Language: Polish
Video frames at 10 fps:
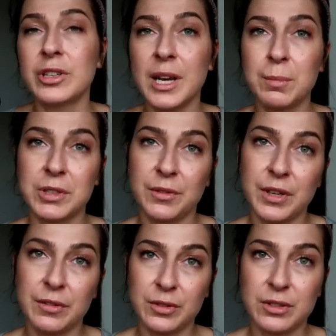to i tak
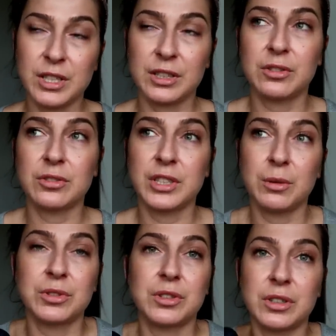potrafiłam w nocy, jak tylko
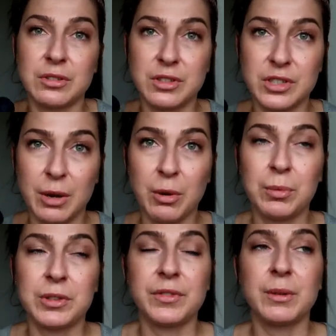ciało się trochę
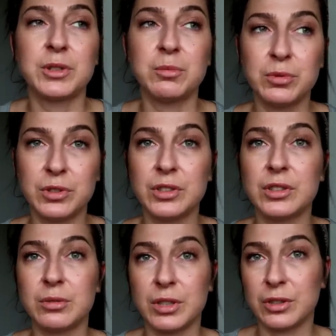rozgrzało, potrafiłam się
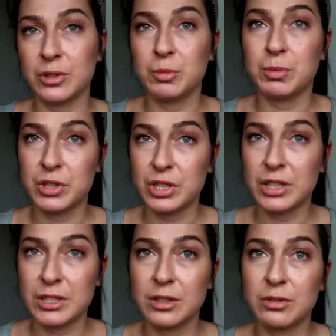budzić i słuchajcie, chodzić po
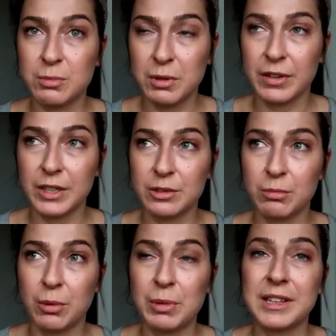trzy razy i to
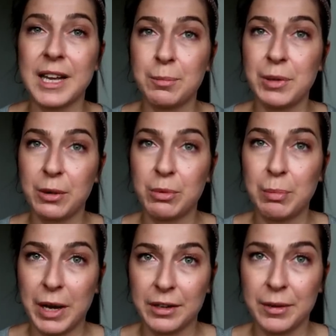zmywać, bo mnie tak
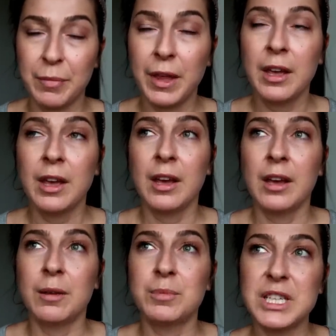piekły pachy.
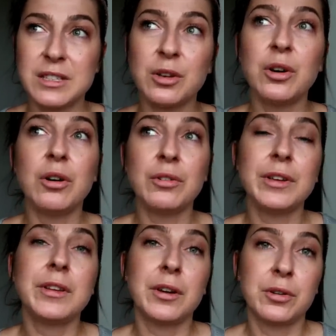Przez to
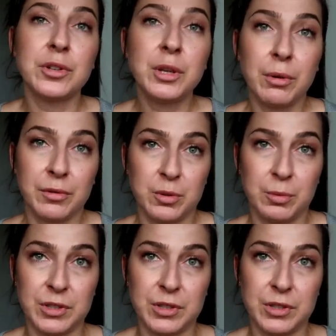one nie chroniły w